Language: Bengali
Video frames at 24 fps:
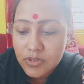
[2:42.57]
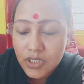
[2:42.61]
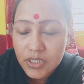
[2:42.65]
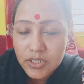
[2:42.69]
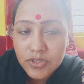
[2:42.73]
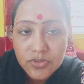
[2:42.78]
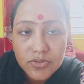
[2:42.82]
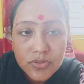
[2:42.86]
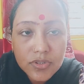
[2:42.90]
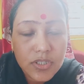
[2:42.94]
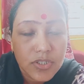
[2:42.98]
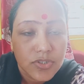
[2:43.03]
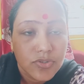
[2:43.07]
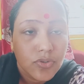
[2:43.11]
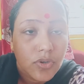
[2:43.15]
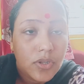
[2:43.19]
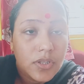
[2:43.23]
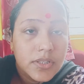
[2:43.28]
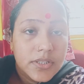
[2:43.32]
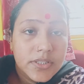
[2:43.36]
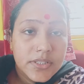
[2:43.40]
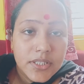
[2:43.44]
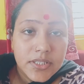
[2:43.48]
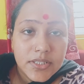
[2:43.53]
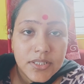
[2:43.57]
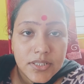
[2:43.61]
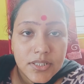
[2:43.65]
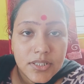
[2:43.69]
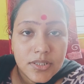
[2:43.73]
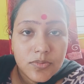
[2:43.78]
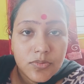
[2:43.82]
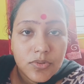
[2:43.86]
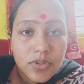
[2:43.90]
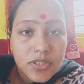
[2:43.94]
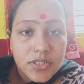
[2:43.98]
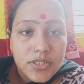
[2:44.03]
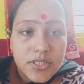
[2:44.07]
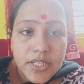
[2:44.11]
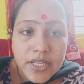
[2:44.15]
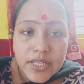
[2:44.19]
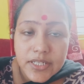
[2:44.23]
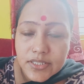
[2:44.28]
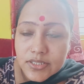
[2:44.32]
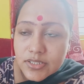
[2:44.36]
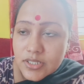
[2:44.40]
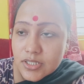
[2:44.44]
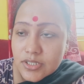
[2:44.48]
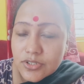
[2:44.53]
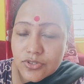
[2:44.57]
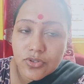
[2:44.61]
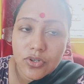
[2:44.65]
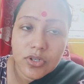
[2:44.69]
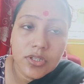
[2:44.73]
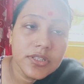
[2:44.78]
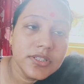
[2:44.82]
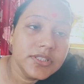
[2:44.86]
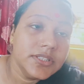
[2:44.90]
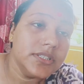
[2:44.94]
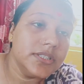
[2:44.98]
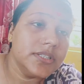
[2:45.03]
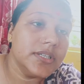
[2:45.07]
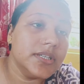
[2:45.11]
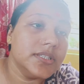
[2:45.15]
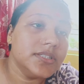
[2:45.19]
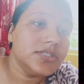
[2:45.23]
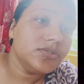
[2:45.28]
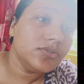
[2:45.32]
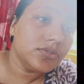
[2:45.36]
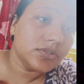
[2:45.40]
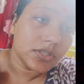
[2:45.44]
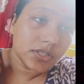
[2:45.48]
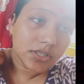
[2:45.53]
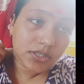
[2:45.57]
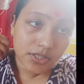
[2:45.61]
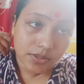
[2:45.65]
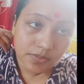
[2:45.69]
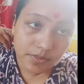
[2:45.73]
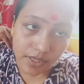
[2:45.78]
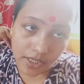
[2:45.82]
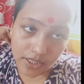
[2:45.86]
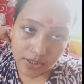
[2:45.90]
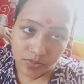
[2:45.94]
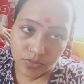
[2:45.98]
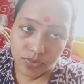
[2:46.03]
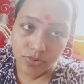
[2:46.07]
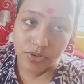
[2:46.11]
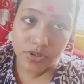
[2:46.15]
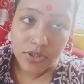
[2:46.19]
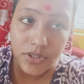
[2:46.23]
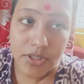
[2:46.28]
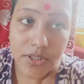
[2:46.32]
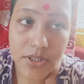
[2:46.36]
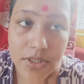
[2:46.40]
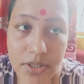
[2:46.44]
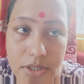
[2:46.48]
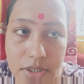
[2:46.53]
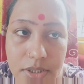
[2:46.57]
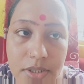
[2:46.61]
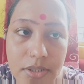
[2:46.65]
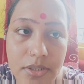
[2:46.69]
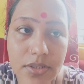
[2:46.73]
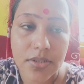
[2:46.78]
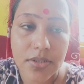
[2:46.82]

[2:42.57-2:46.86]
একজনকে জল দিয়ে যেতে বলেছি এক জার জল দিয়ে গেছে ওইটা দিয়ে ভাত বসিয়েছি